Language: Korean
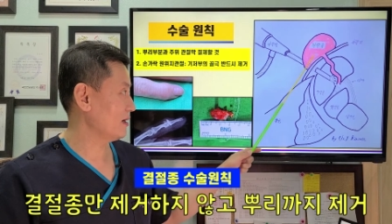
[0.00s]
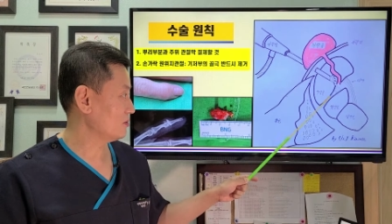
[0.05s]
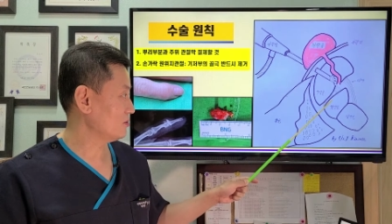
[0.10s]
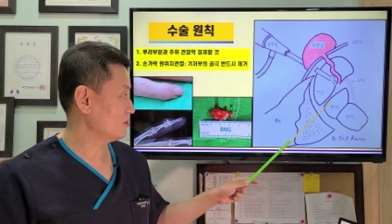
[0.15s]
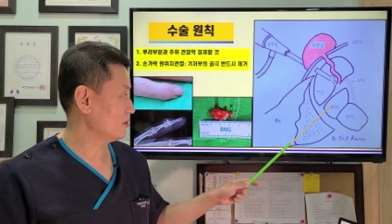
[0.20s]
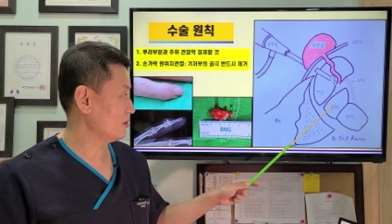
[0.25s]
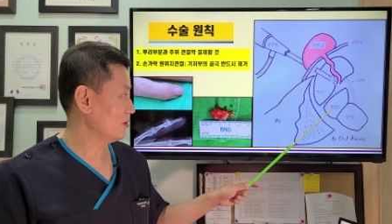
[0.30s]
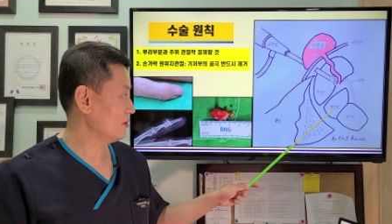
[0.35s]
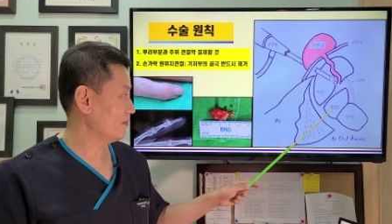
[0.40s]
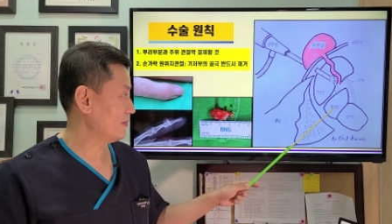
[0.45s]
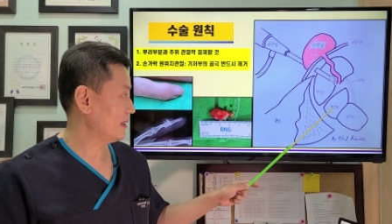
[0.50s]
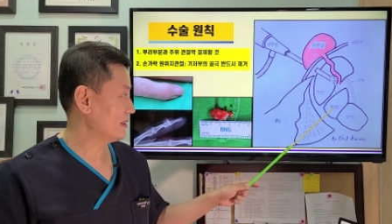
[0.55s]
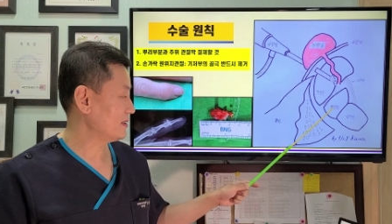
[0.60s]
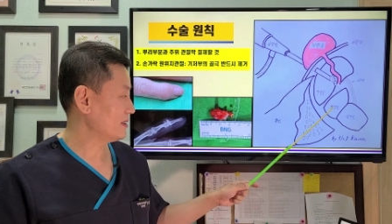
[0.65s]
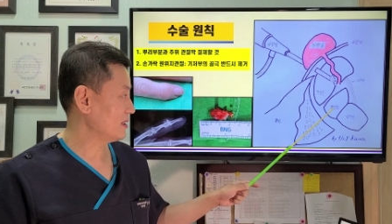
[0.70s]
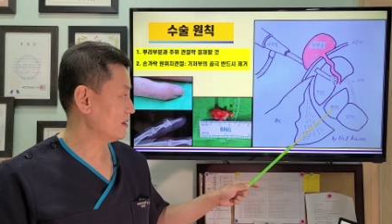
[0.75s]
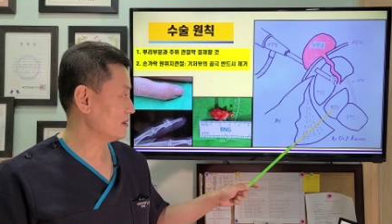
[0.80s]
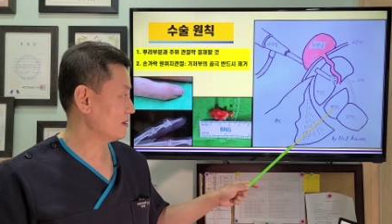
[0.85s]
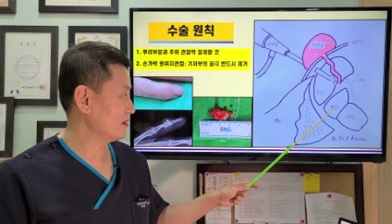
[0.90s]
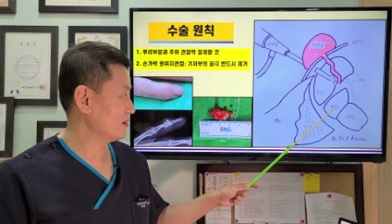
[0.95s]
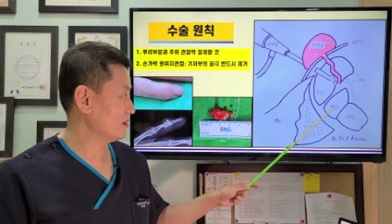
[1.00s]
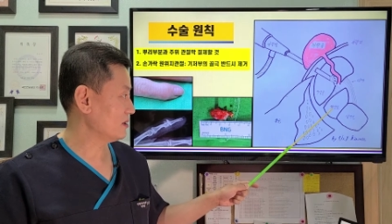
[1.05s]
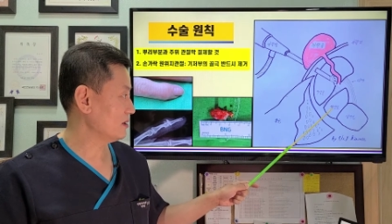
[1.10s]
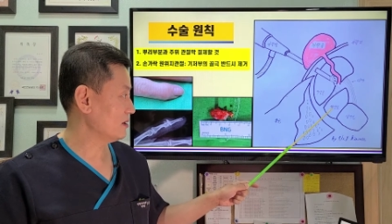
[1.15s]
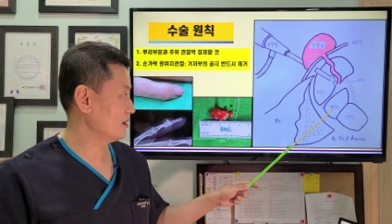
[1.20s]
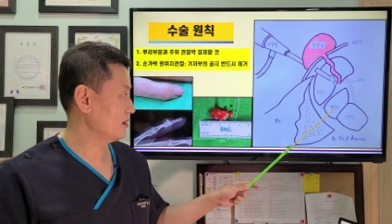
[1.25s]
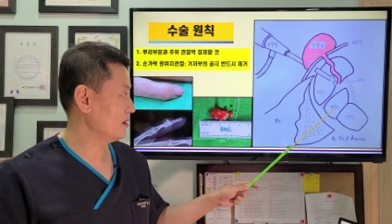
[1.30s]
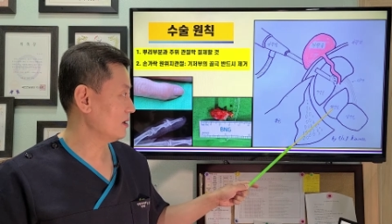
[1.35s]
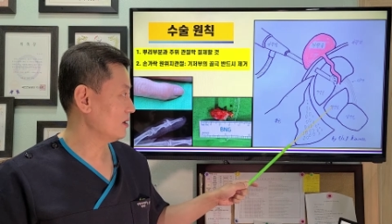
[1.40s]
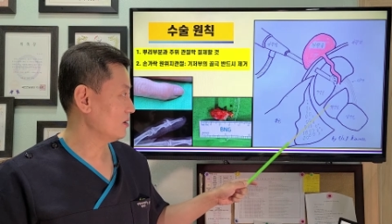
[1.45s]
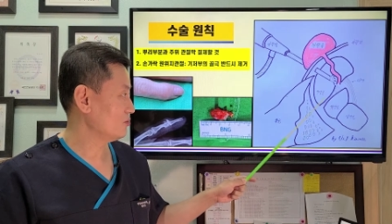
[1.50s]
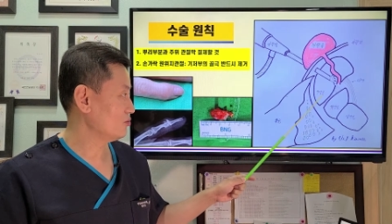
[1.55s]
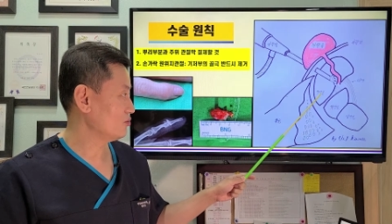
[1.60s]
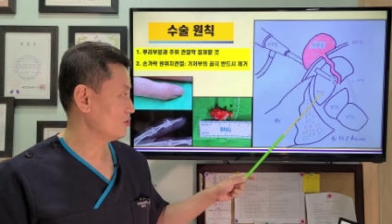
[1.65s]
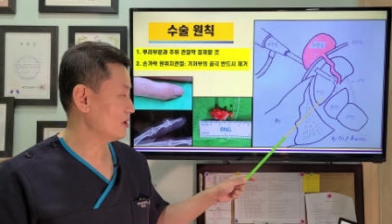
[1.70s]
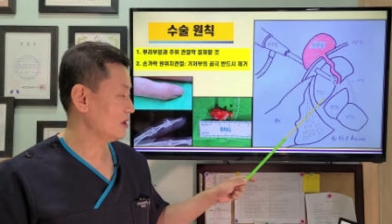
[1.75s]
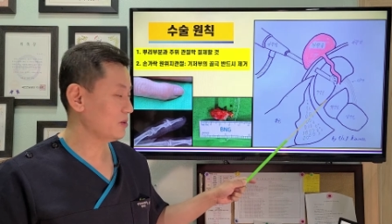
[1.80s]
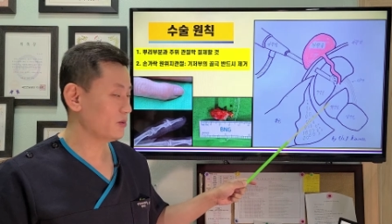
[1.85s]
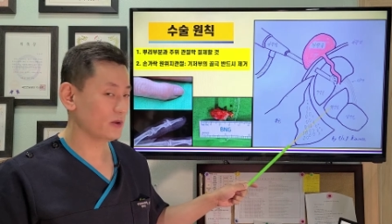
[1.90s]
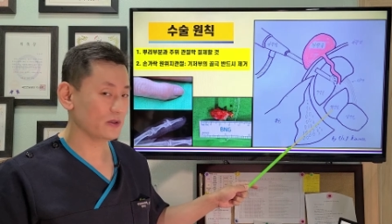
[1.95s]
주로 발생하는 것이
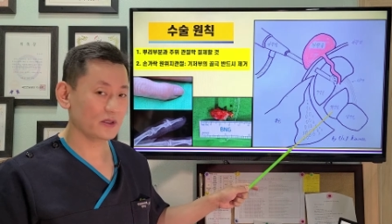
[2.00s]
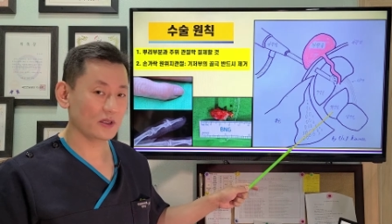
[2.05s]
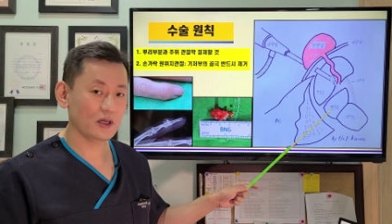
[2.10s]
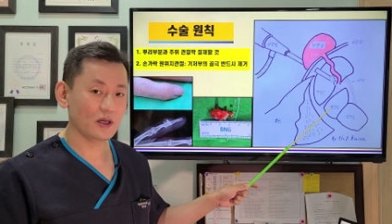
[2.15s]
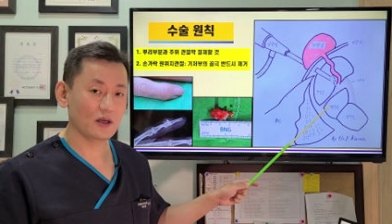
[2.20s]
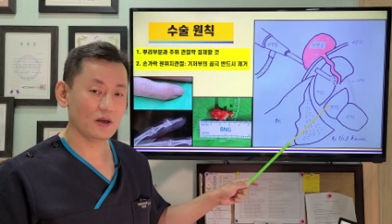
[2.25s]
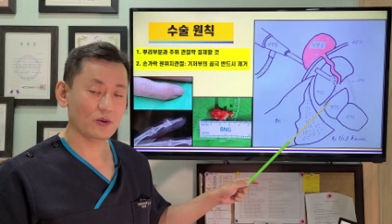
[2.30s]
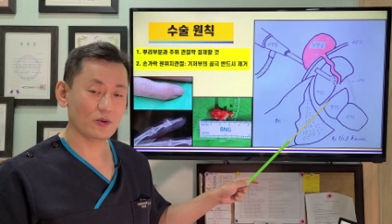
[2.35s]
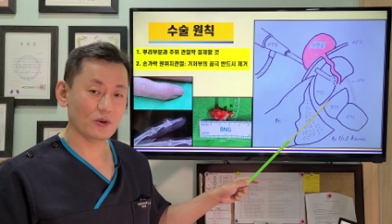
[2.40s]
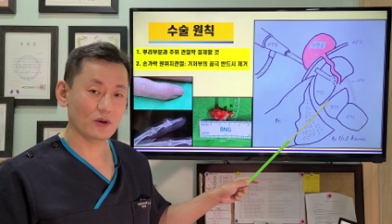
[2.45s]
주상월상